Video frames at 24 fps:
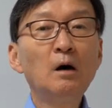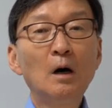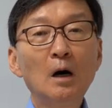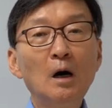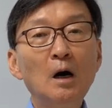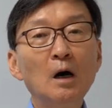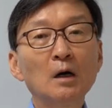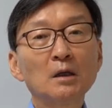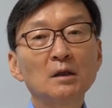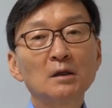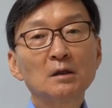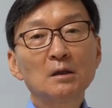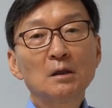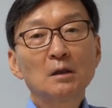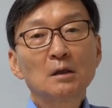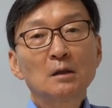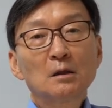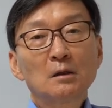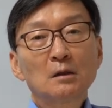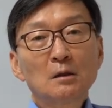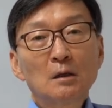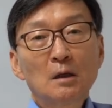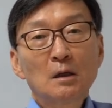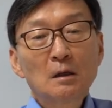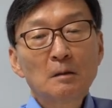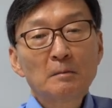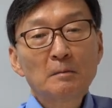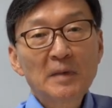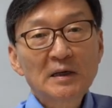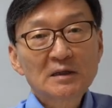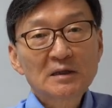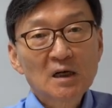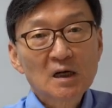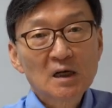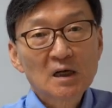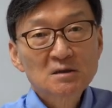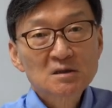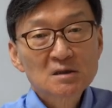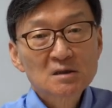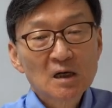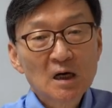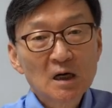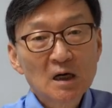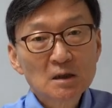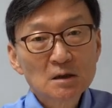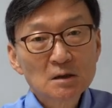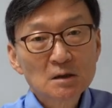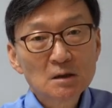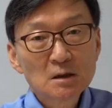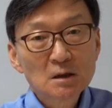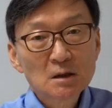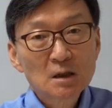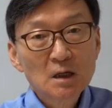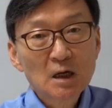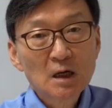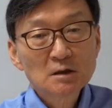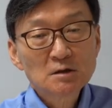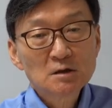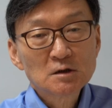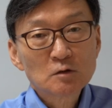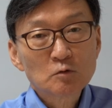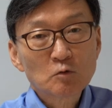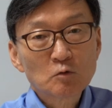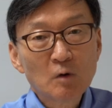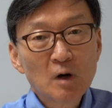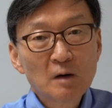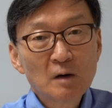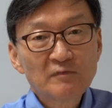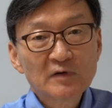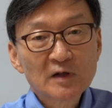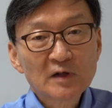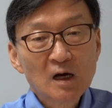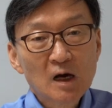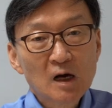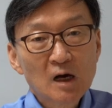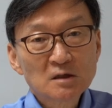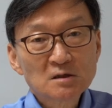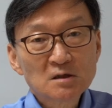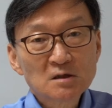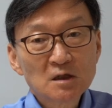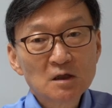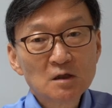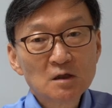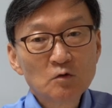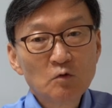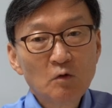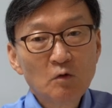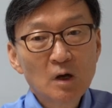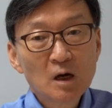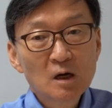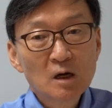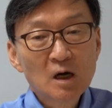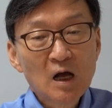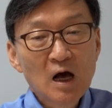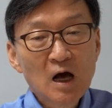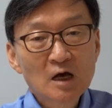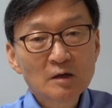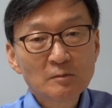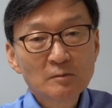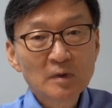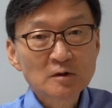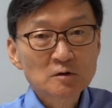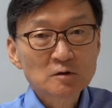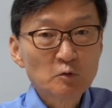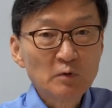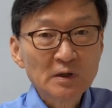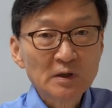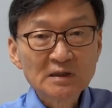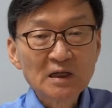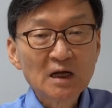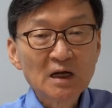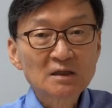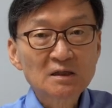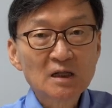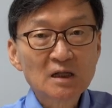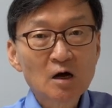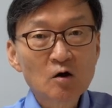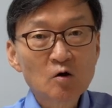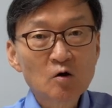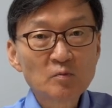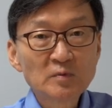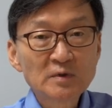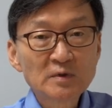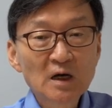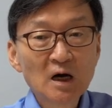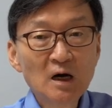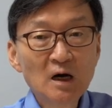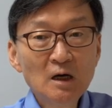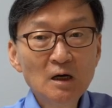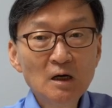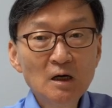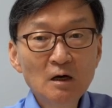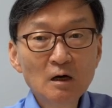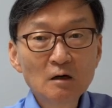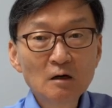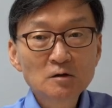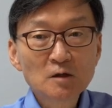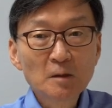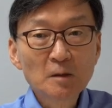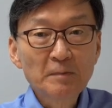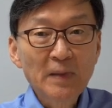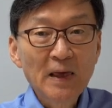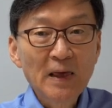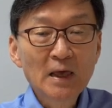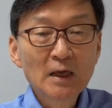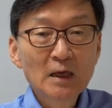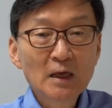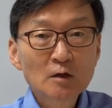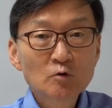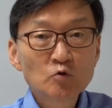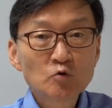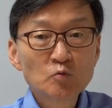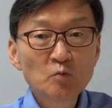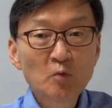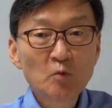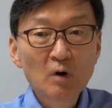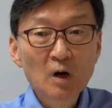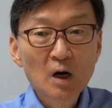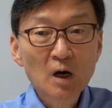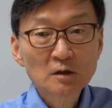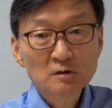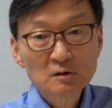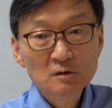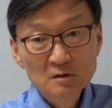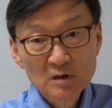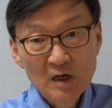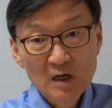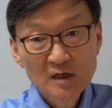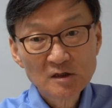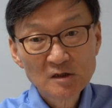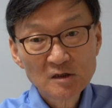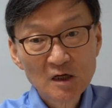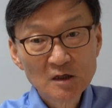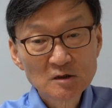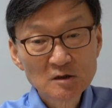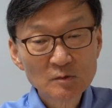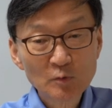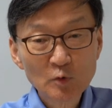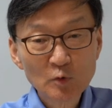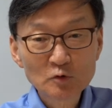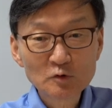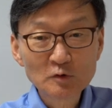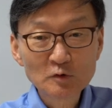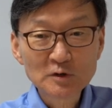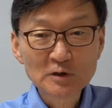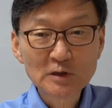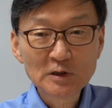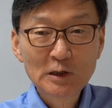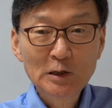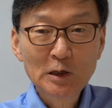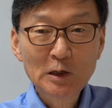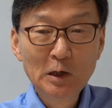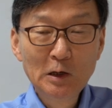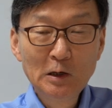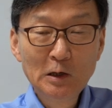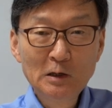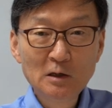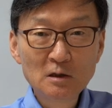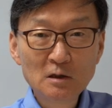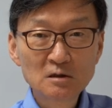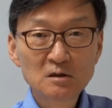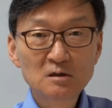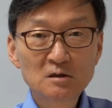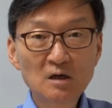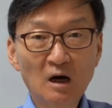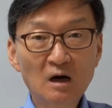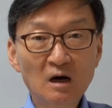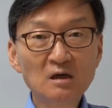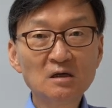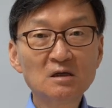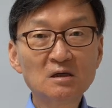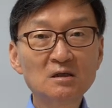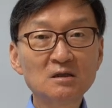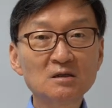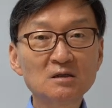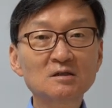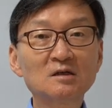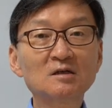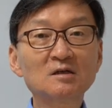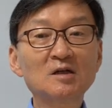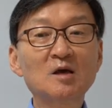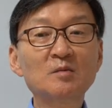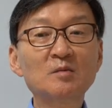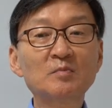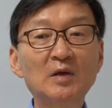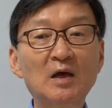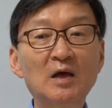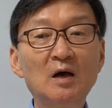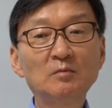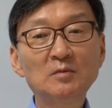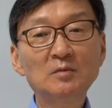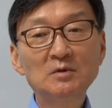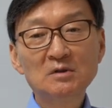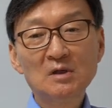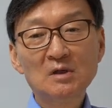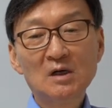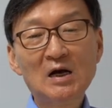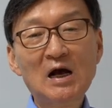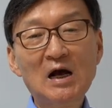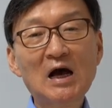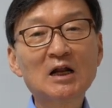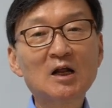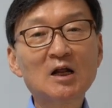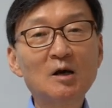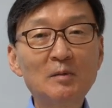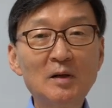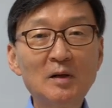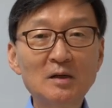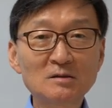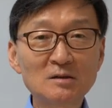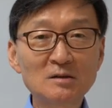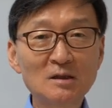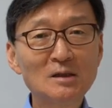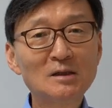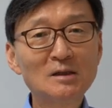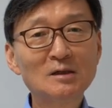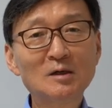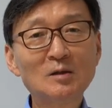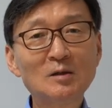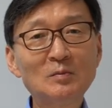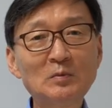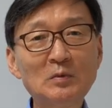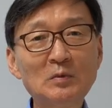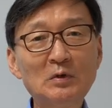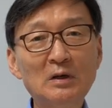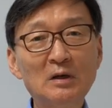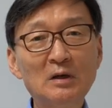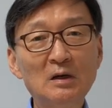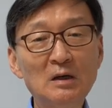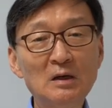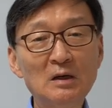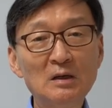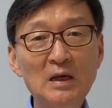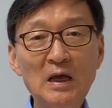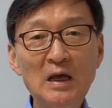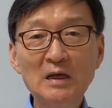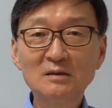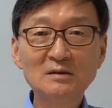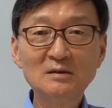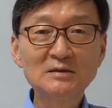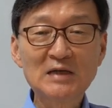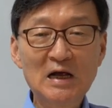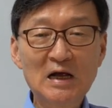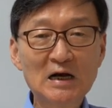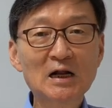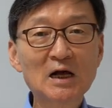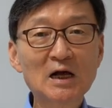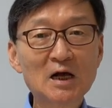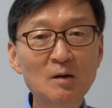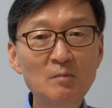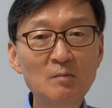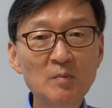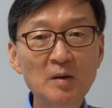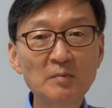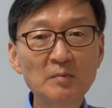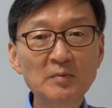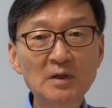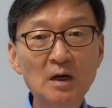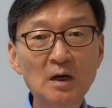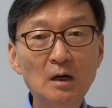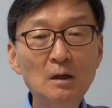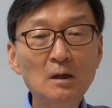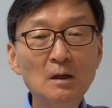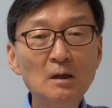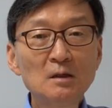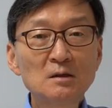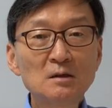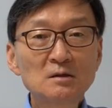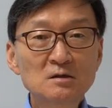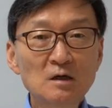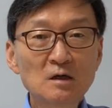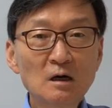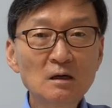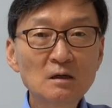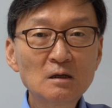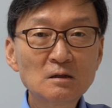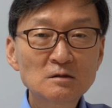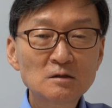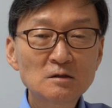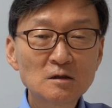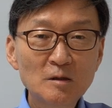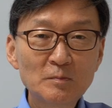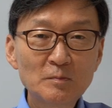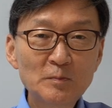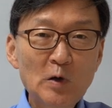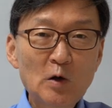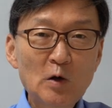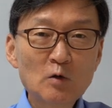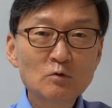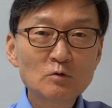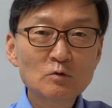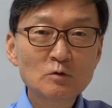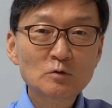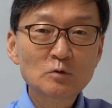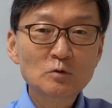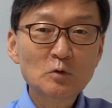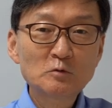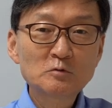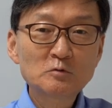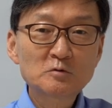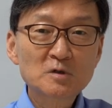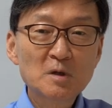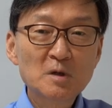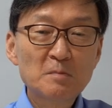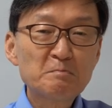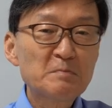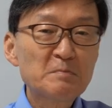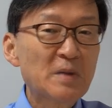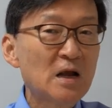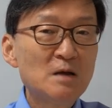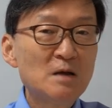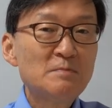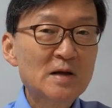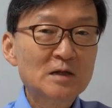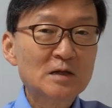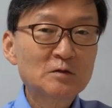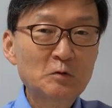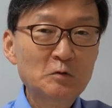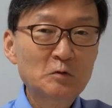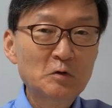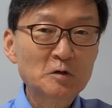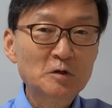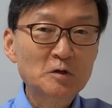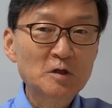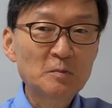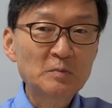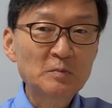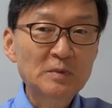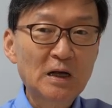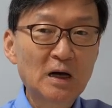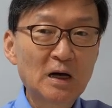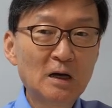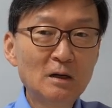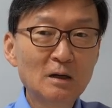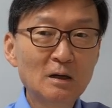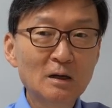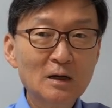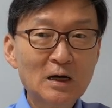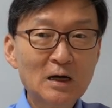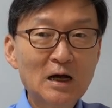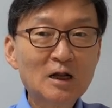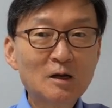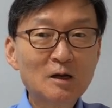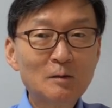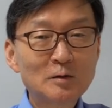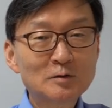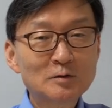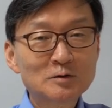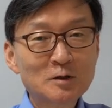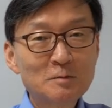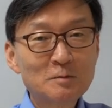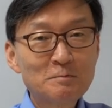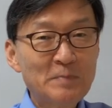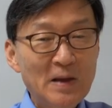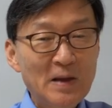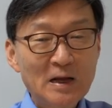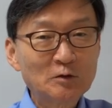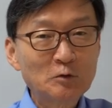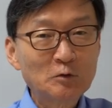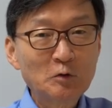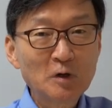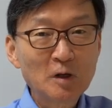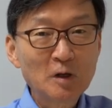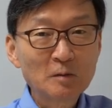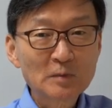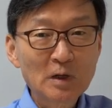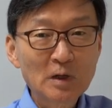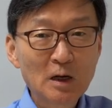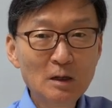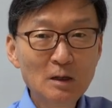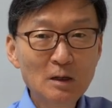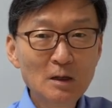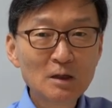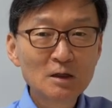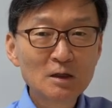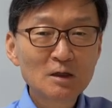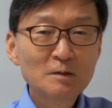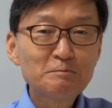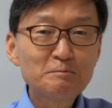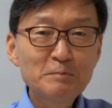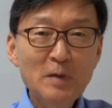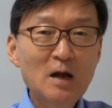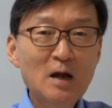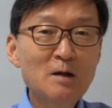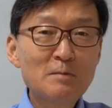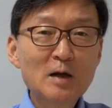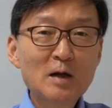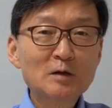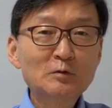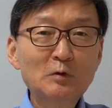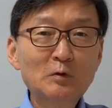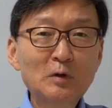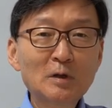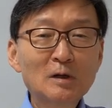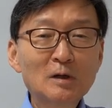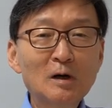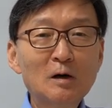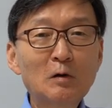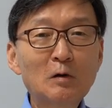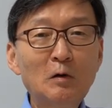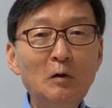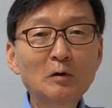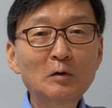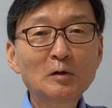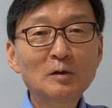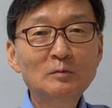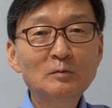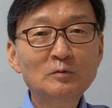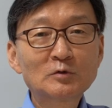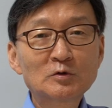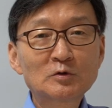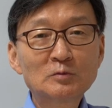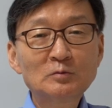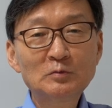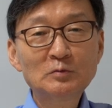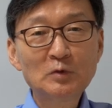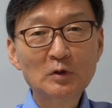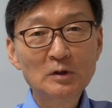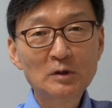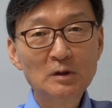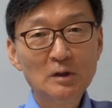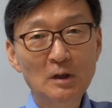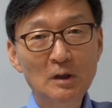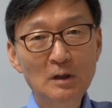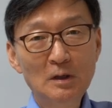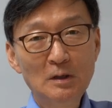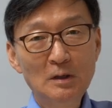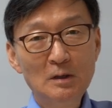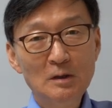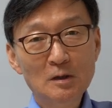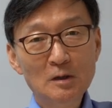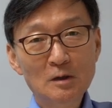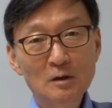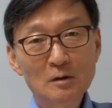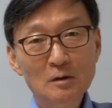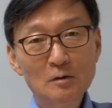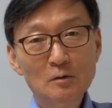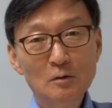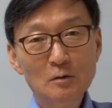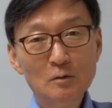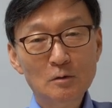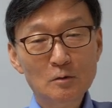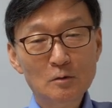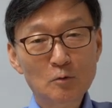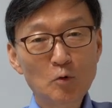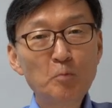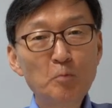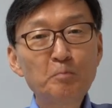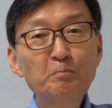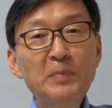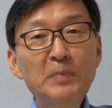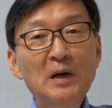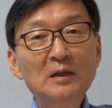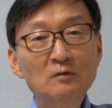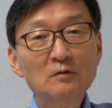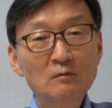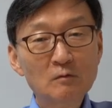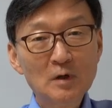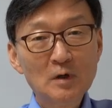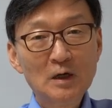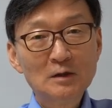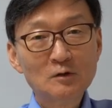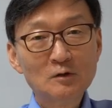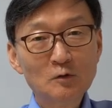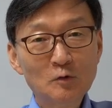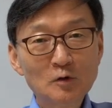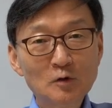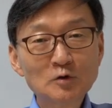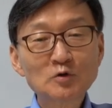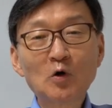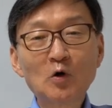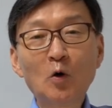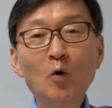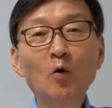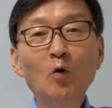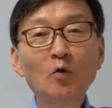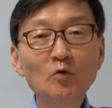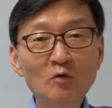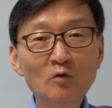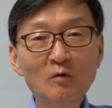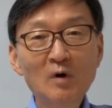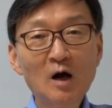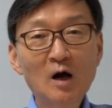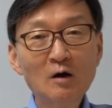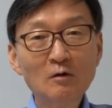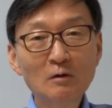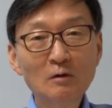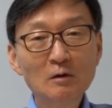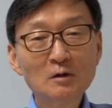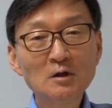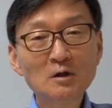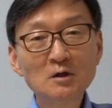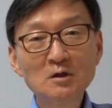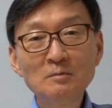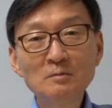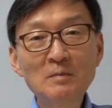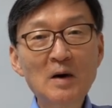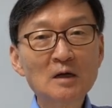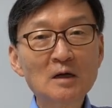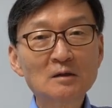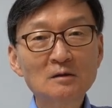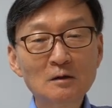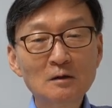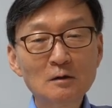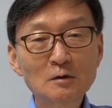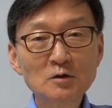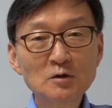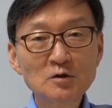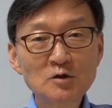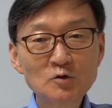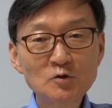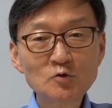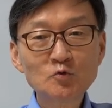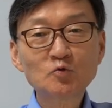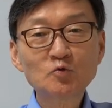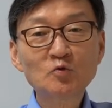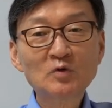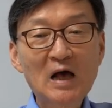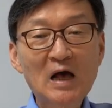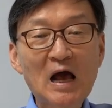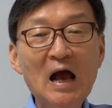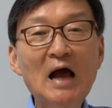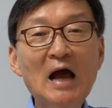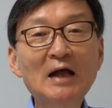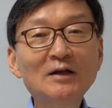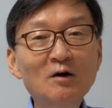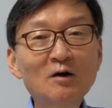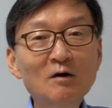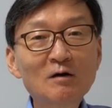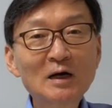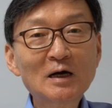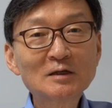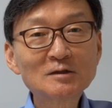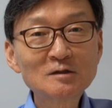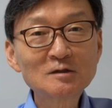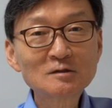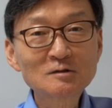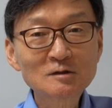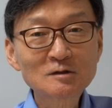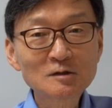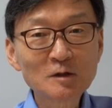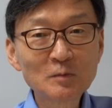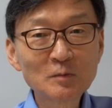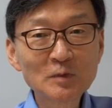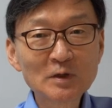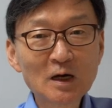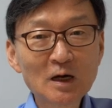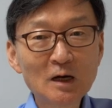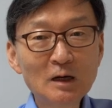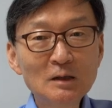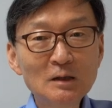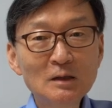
어이 마다가스카르까지 동아프리카까지 인도양을 항해하면 왔다 갔다 한 겁니다. 근데 배의 규모가 저 사진에서 보듯이 정크선에 비하면 저 카라벨선은 이거는 뭐 애들 장난감 배입니다. 정크선이 평균 톤수가 800톤이었답니다. 카라벨선은 100톤입니다. 이 800톤이니까 거기 무슨 뭐 꽃밭도 갖고 그고 정원도 갖고 놓고 음악들고 시중도 한여까지 있었답니다.